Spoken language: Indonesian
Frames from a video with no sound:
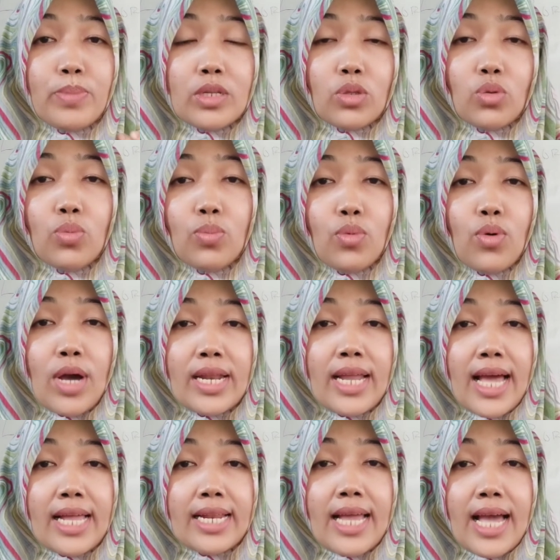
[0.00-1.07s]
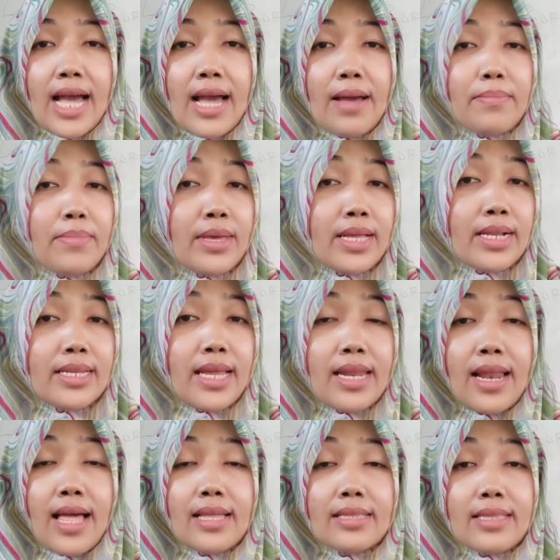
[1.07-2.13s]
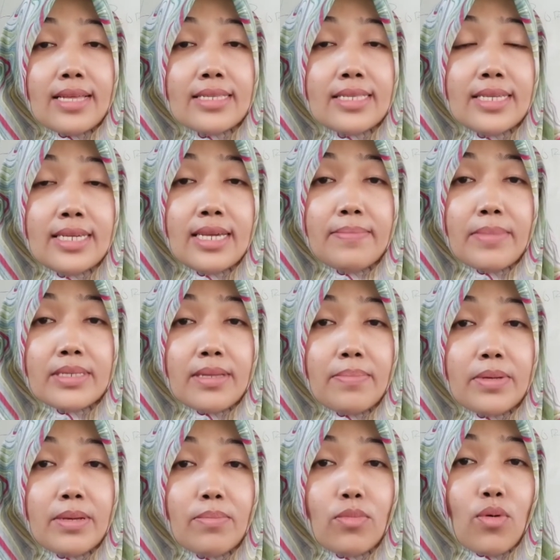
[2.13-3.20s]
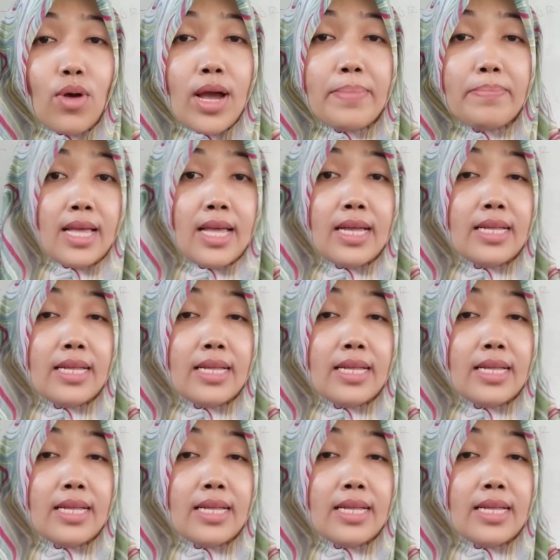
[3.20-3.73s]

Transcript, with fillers: pertumbuhan anak hamil dan laktasi masa penyembuhan